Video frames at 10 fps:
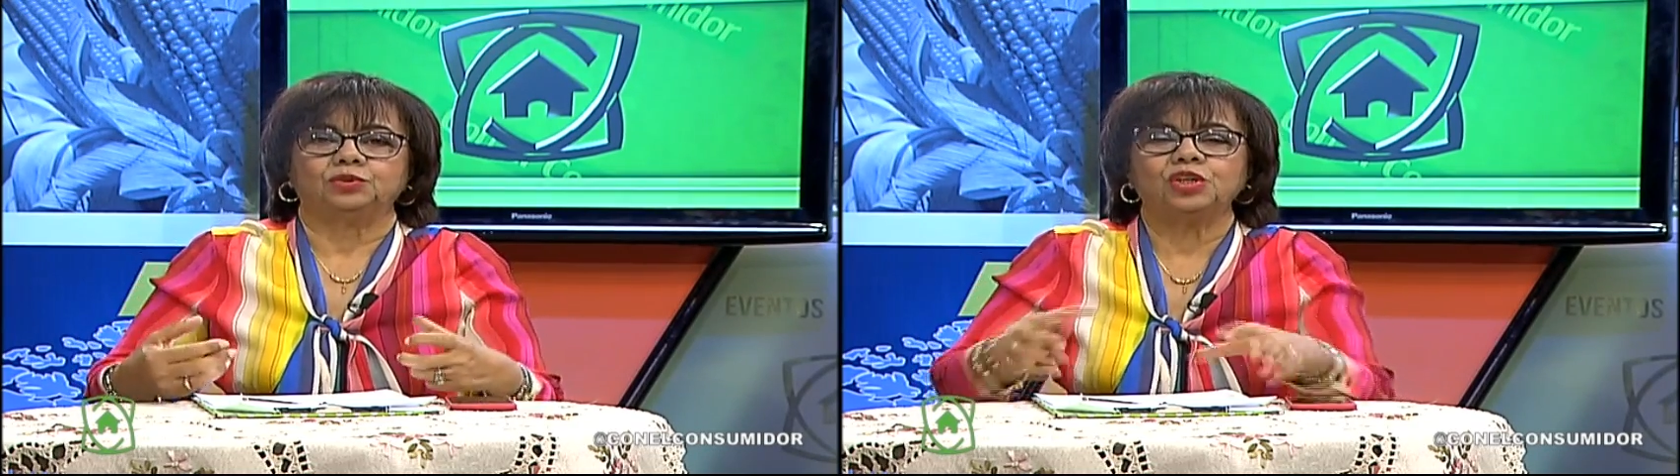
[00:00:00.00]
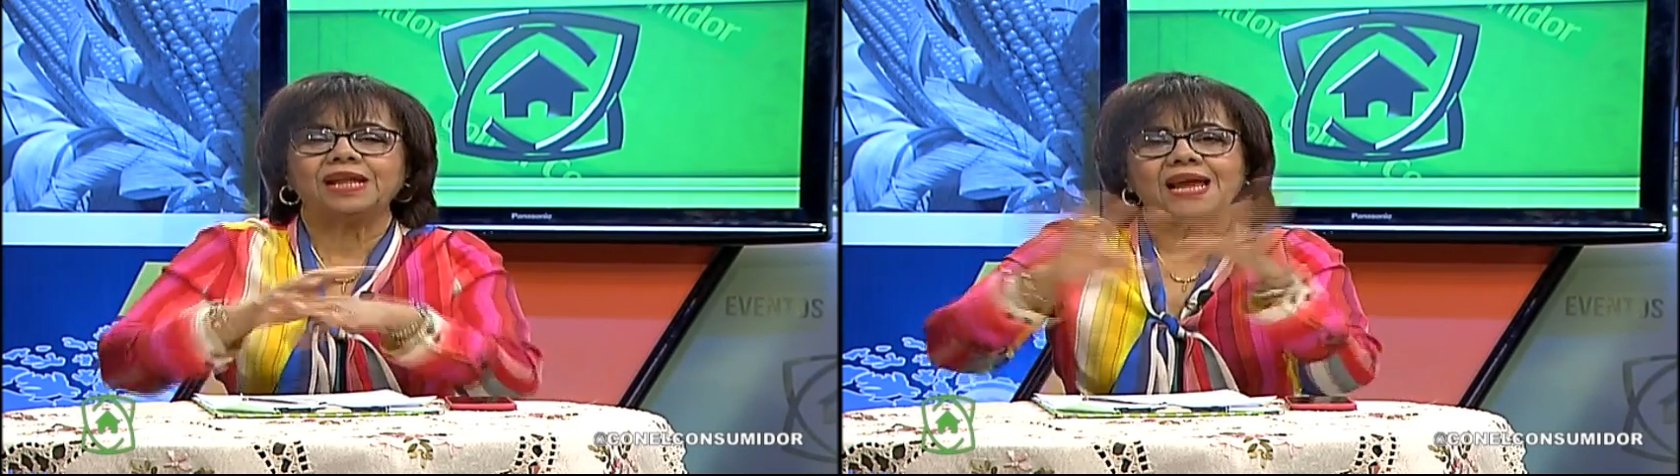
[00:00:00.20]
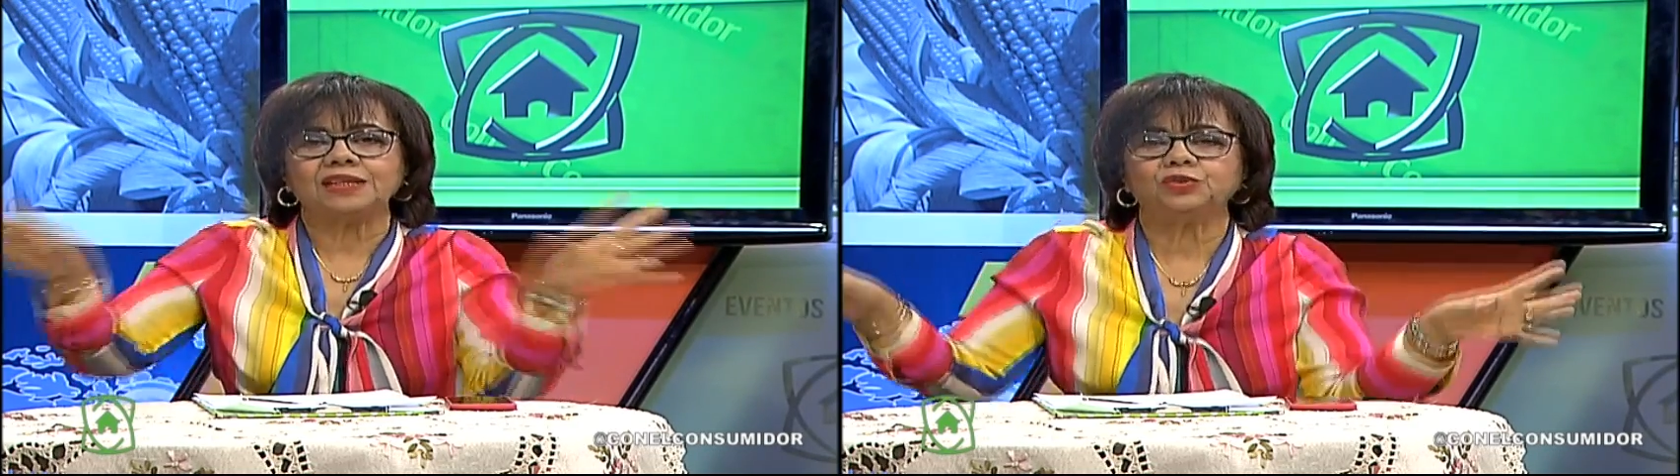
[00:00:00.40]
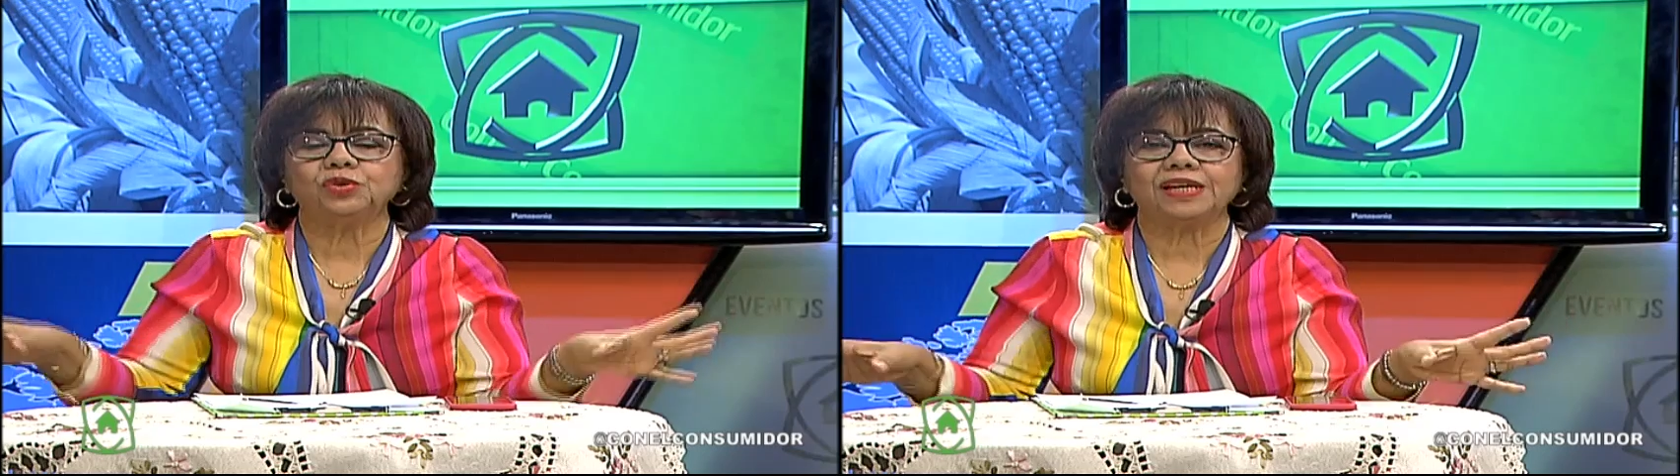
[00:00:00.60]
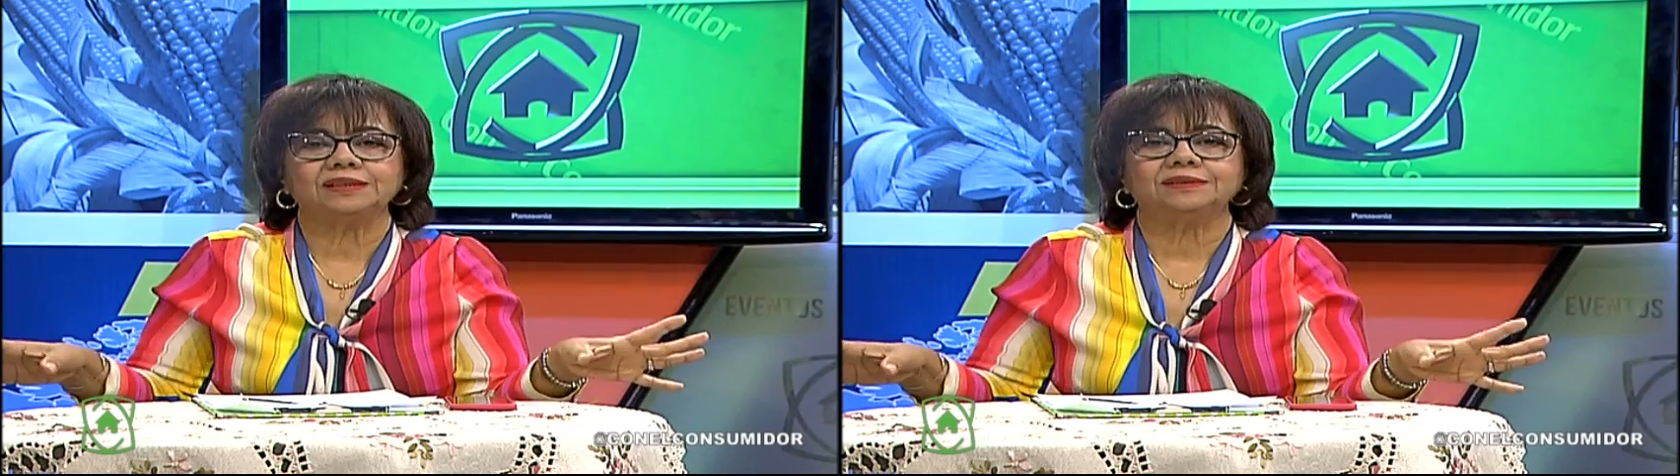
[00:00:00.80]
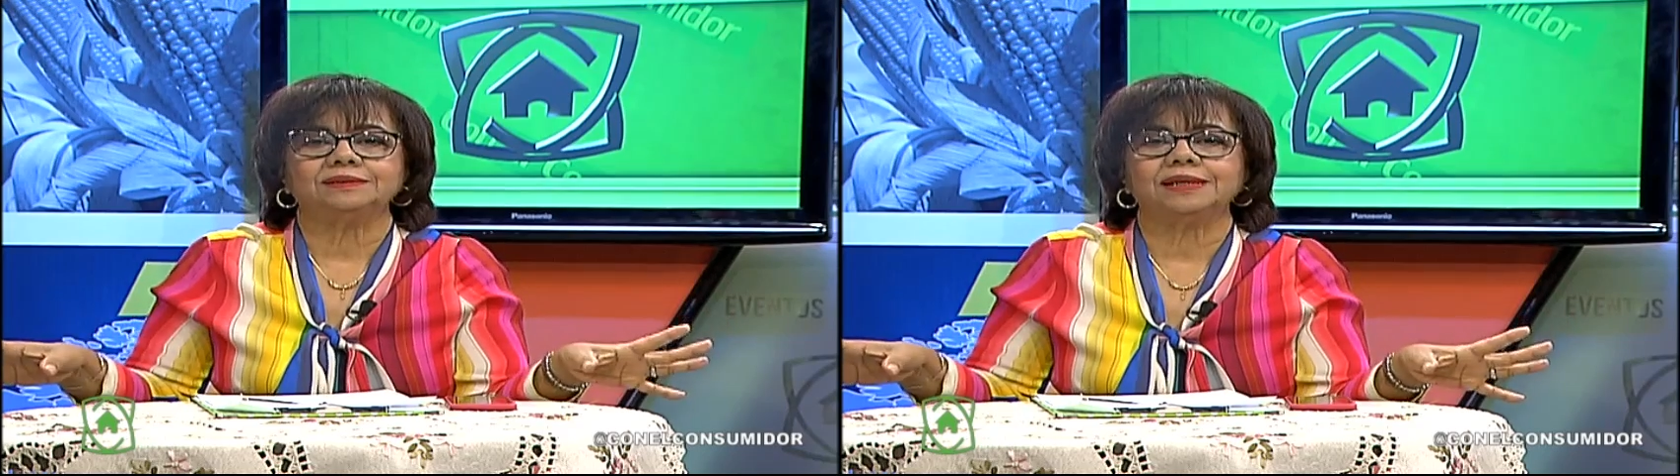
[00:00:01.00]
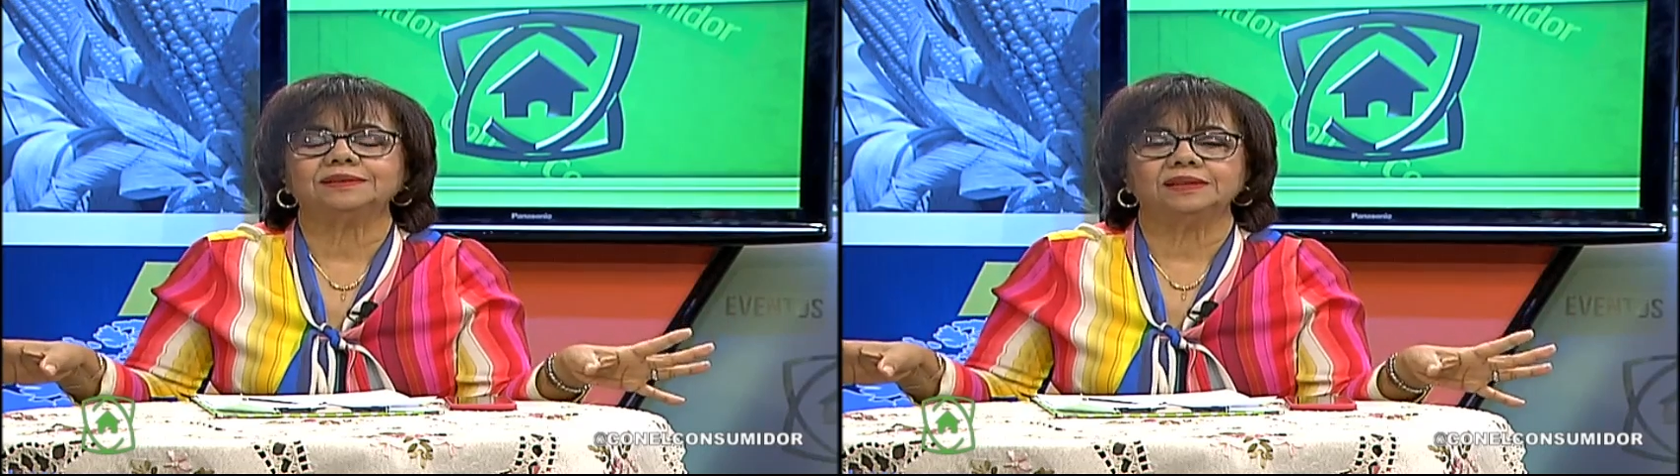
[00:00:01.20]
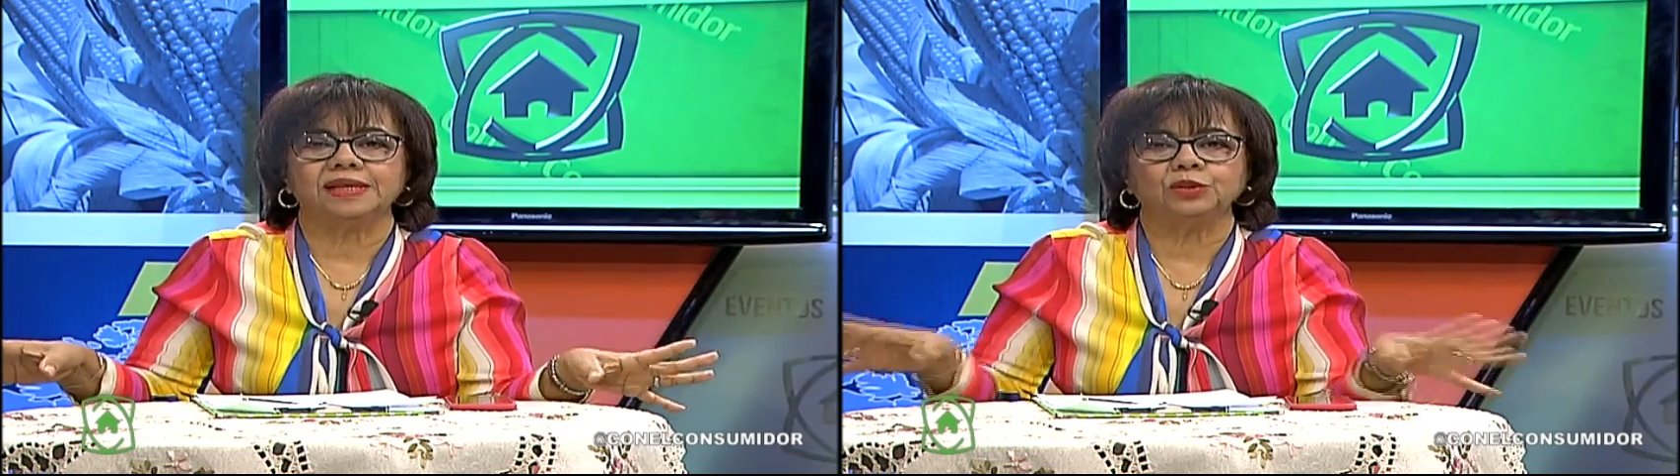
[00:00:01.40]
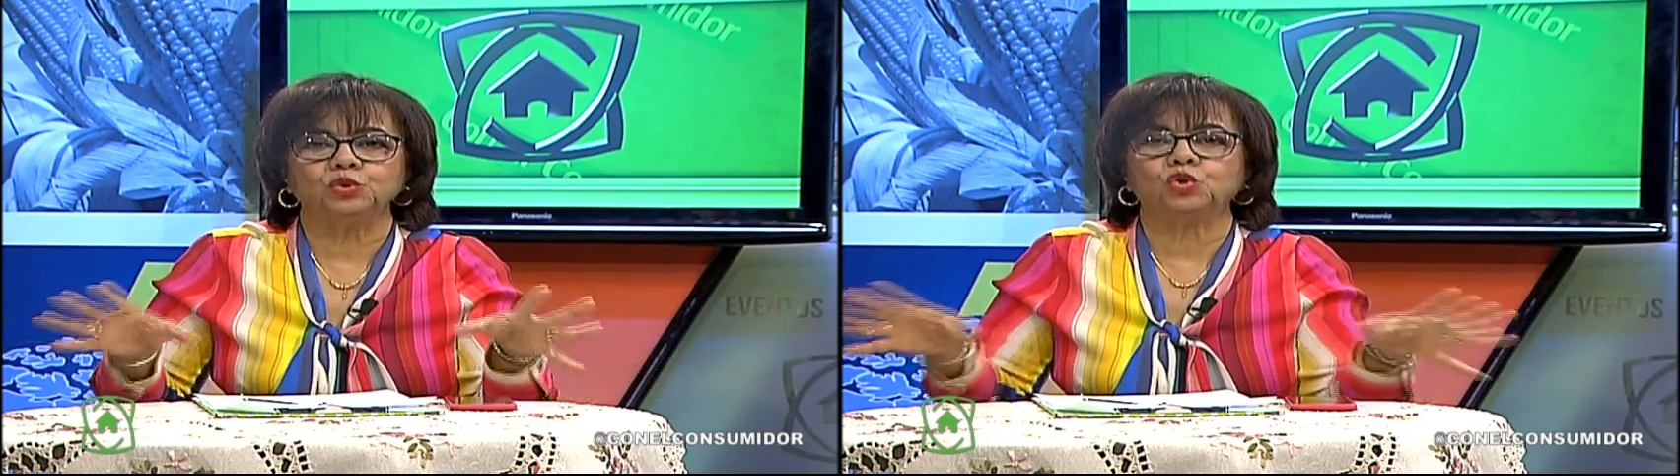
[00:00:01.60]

Todas las azúcares hacen daño,